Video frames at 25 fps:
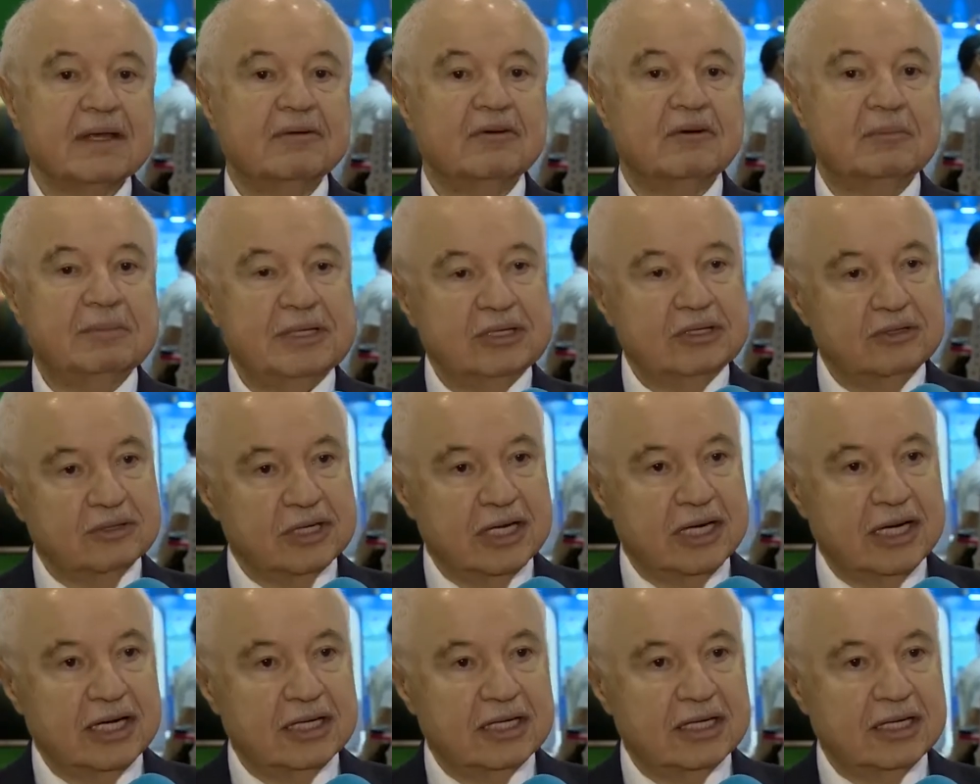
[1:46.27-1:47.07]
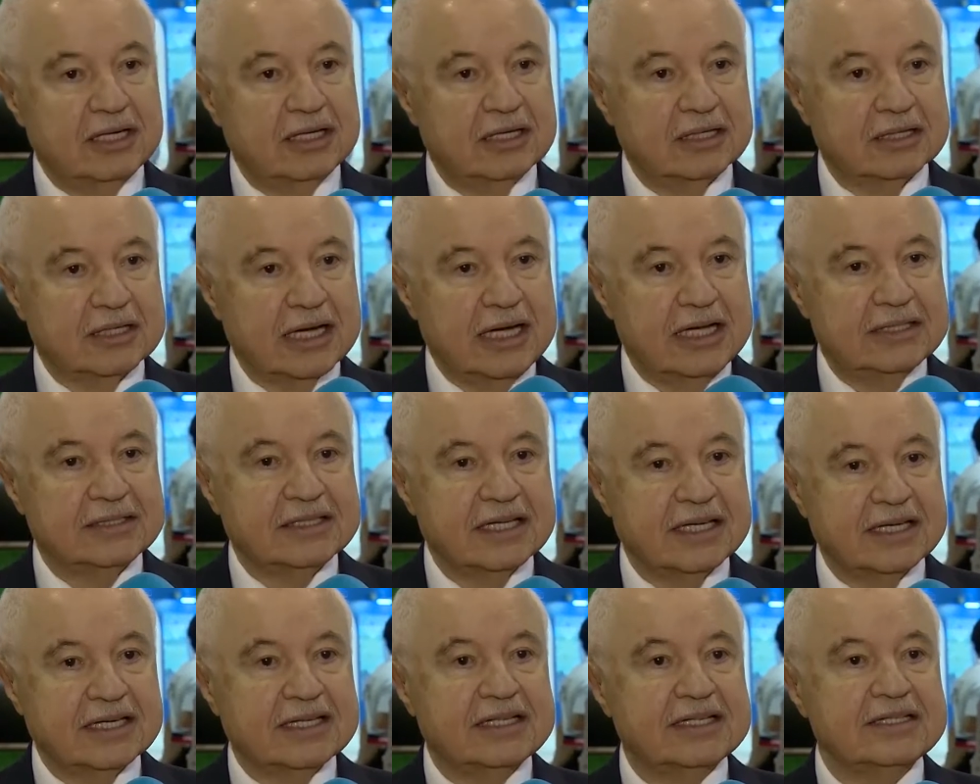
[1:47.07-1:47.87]
ومن هنا آه، كان
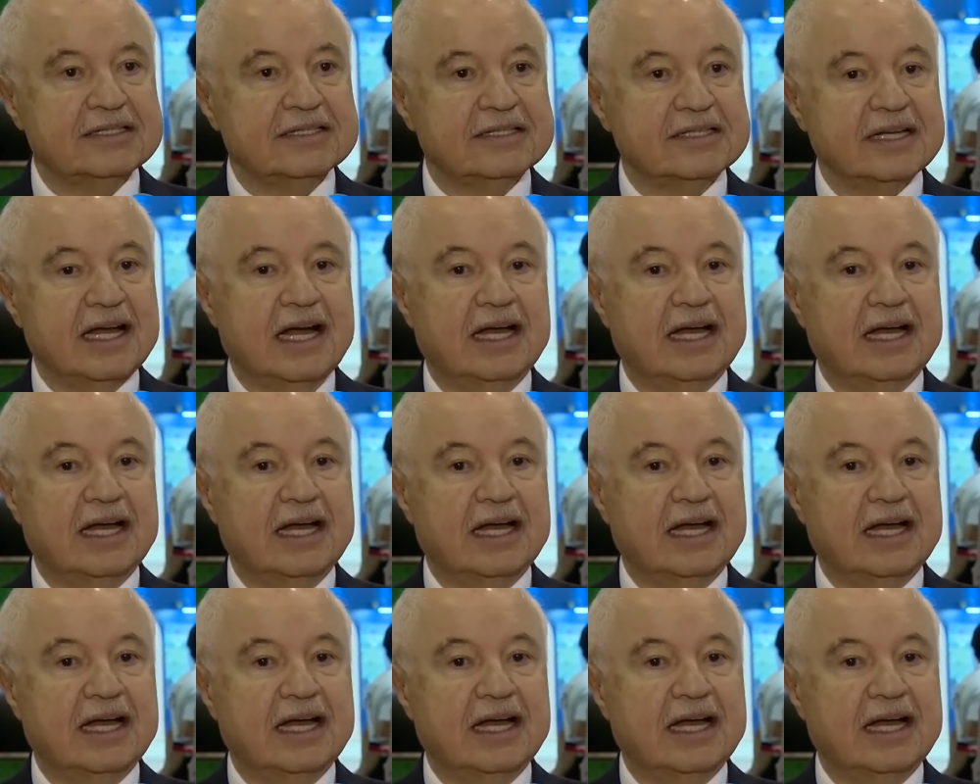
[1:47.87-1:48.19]
تركيزي